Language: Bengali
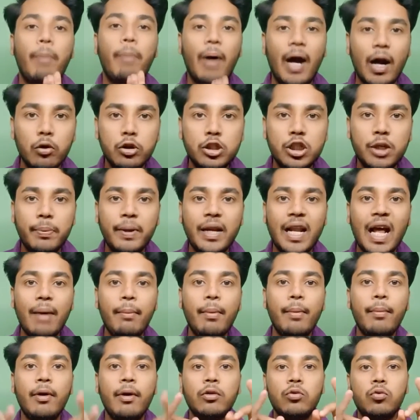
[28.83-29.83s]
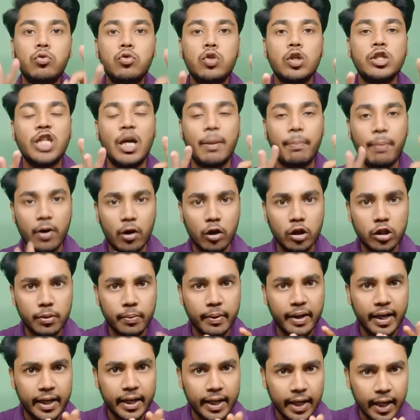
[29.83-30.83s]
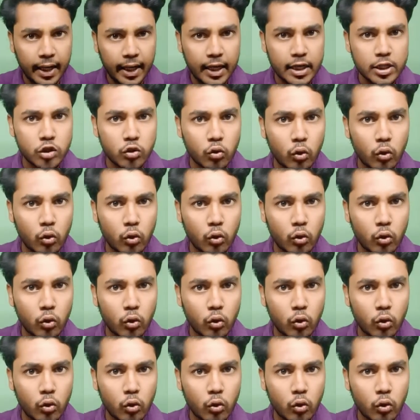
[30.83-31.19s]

বারো জিবি র্যাম এবং দু দুশো ছাপান্ন জিবি ইন্টারনাল